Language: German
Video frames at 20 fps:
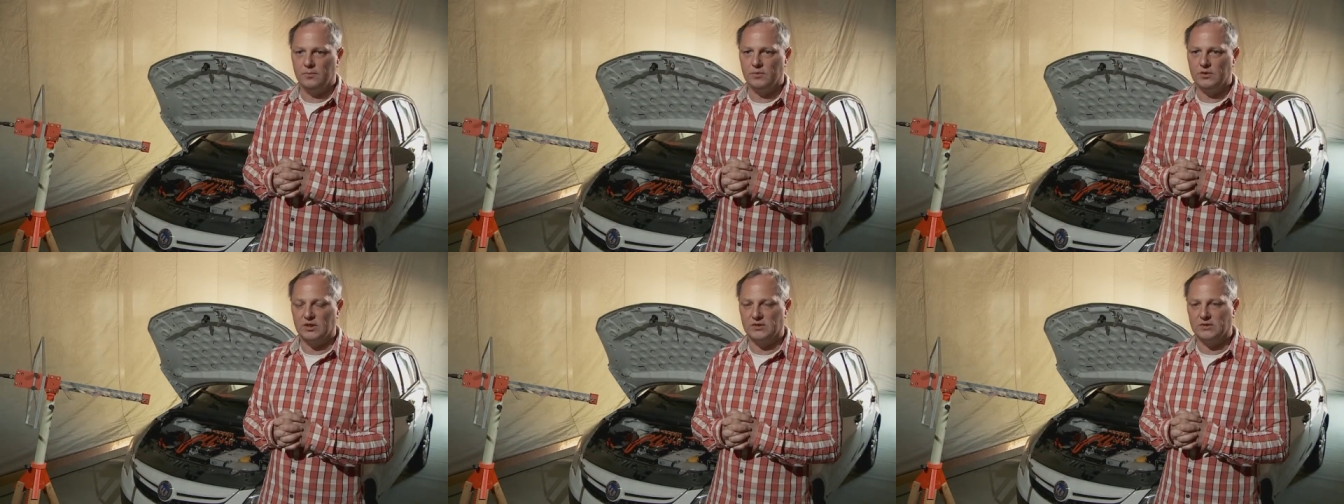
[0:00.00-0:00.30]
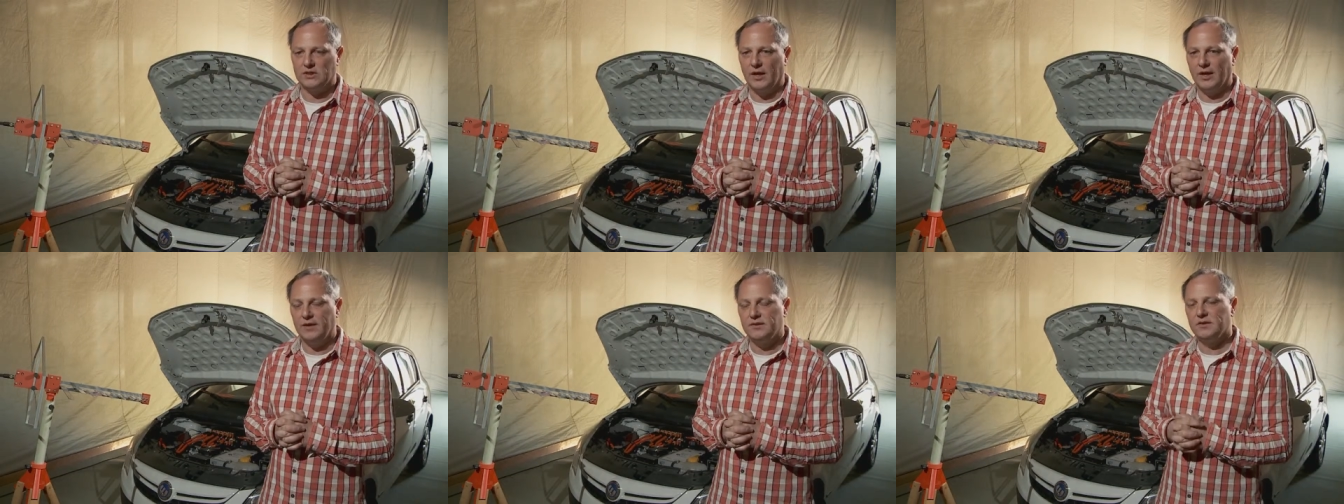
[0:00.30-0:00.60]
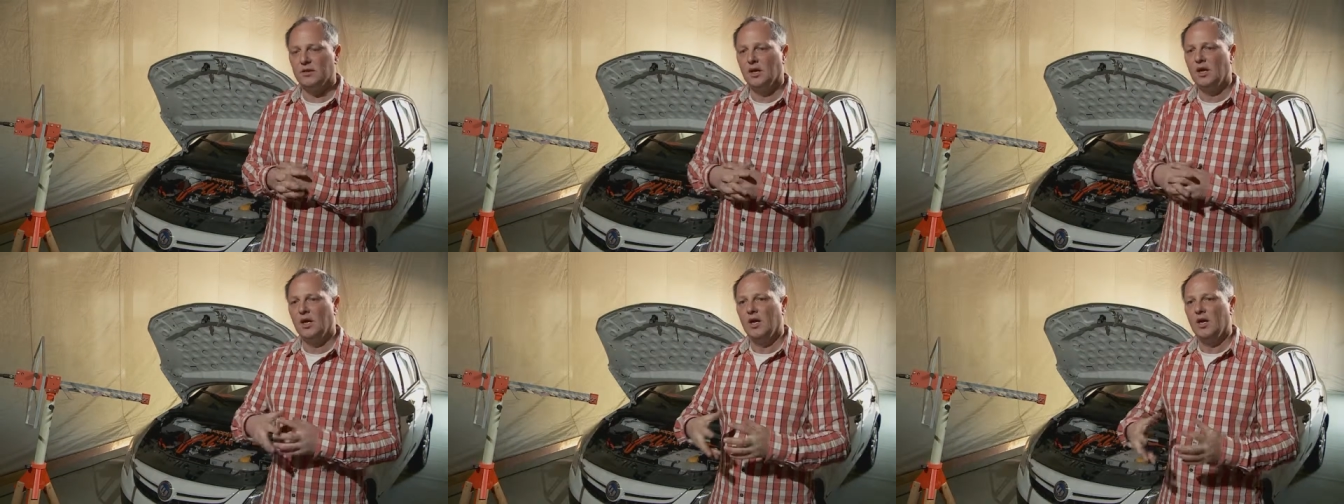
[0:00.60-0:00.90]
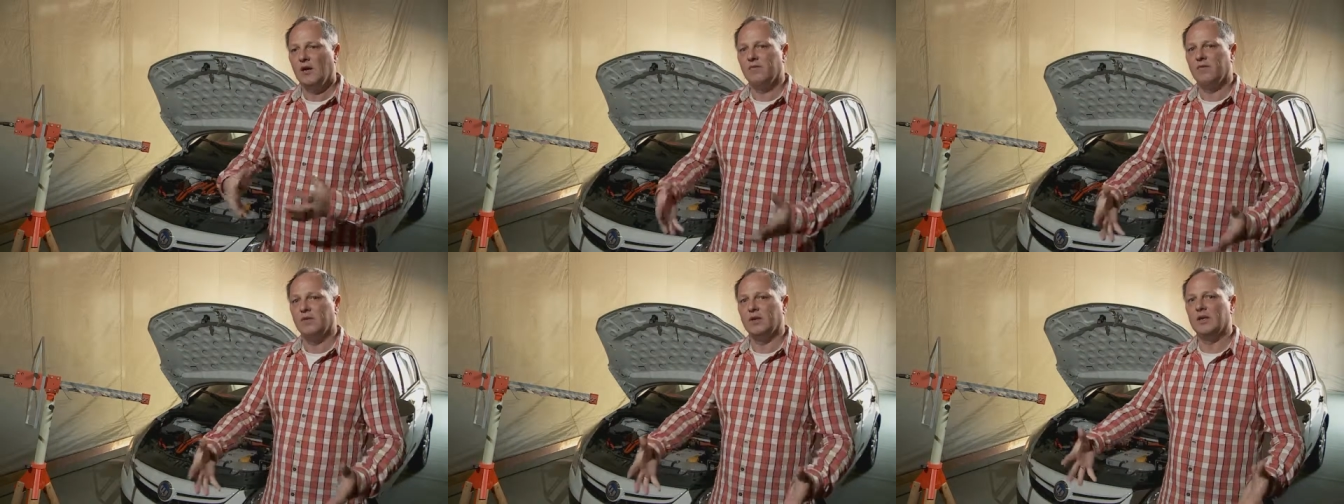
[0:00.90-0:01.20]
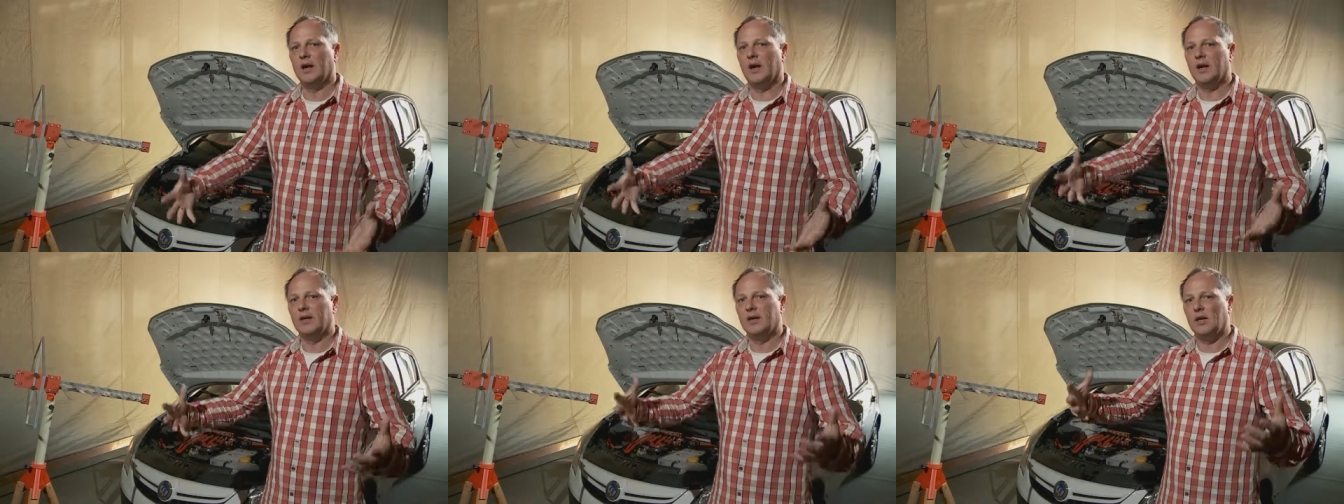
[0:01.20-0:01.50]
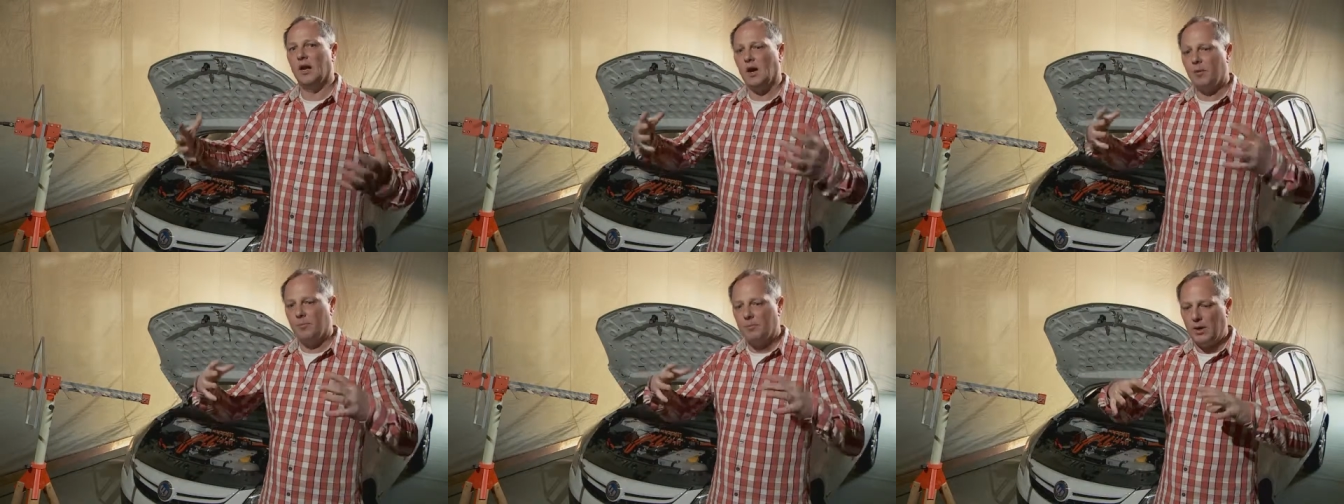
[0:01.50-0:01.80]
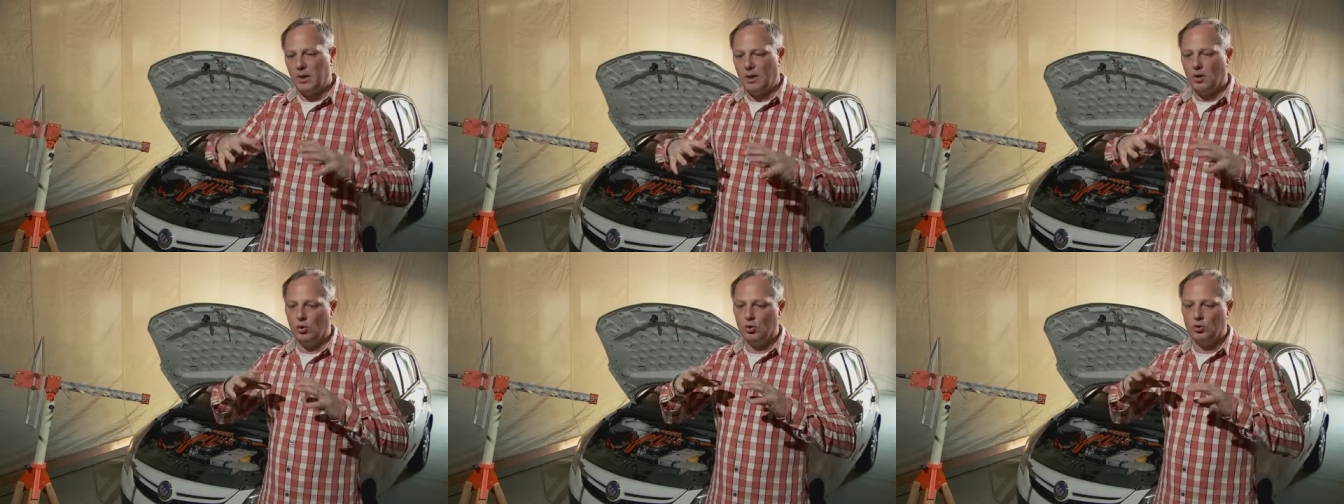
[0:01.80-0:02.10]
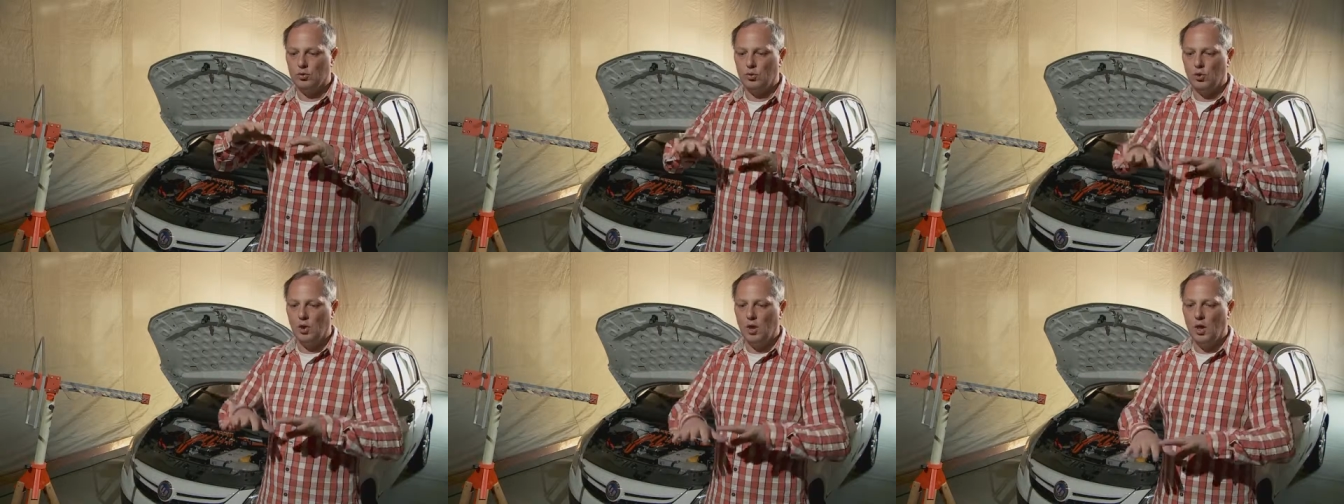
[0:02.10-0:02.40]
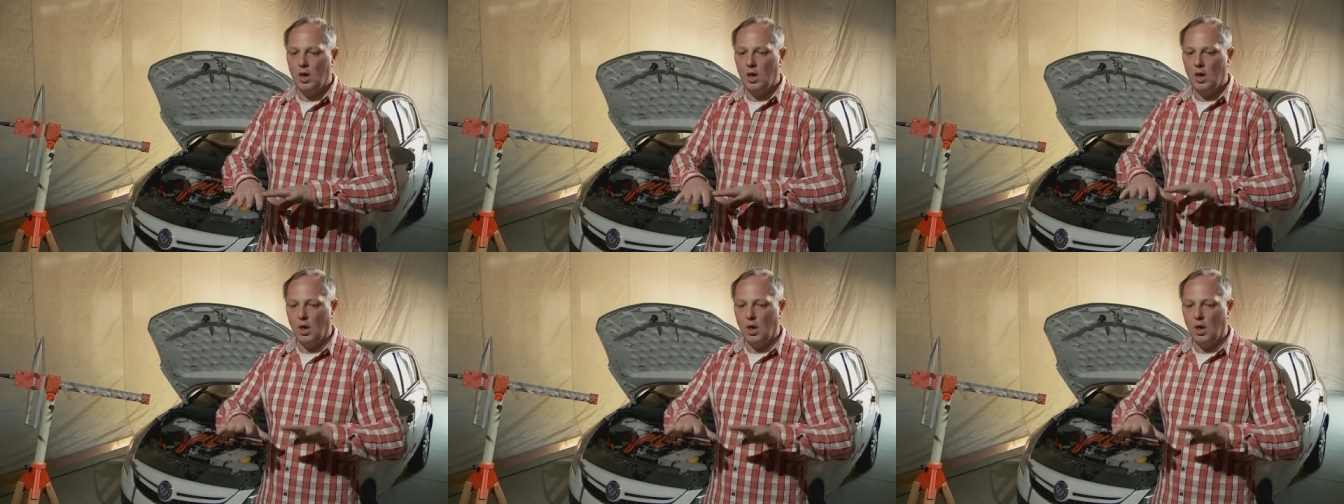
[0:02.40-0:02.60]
Das heißt, wenn ein Nachbarauto